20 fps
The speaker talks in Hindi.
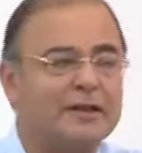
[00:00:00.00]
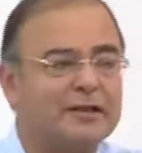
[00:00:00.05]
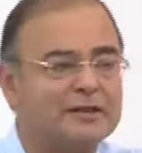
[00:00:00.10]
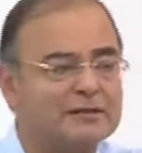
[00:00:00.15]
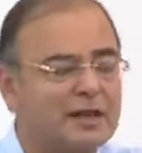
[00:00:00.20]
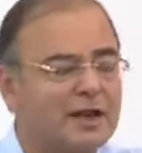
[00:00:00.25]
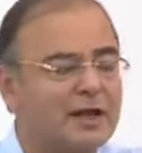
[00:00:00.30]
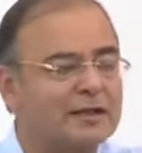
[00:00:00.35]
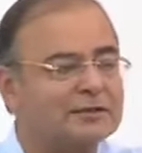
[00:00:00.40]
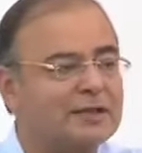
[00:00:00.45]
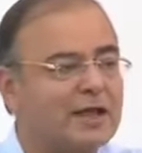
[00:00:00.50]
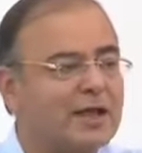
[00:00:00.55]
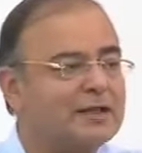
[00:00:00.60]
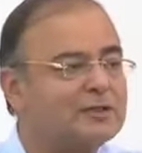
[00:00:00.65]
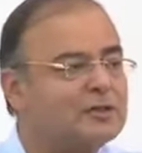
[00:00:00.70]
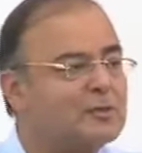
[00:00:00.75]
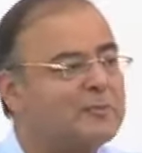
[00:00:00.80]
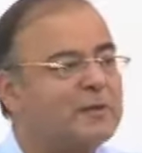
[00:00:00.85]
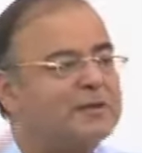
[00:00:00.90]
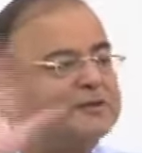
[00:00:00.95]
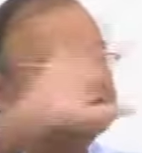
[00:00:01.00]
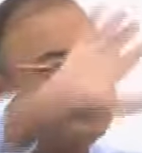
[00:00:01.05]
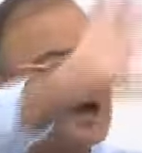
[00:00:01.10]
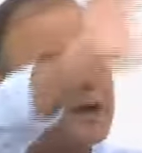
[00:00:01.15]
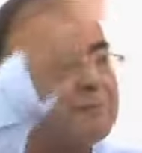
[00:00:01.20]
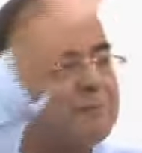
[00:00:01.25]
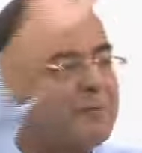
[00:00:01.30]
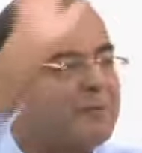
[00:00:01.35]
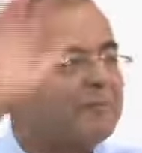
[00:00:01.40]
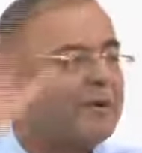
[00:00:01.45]
नजर आता है तो
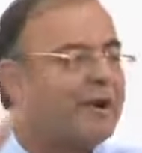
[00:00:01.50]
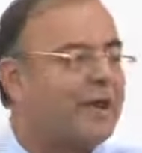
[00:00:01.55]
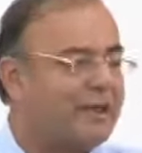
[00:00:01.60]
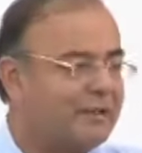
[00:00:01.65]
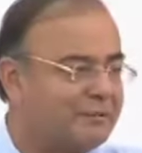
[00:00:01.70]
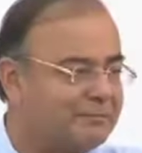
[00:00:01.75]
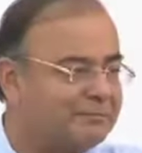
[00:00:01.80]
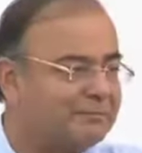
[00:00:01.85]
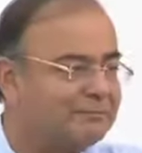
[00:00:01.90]
पंजाब पे पड़ा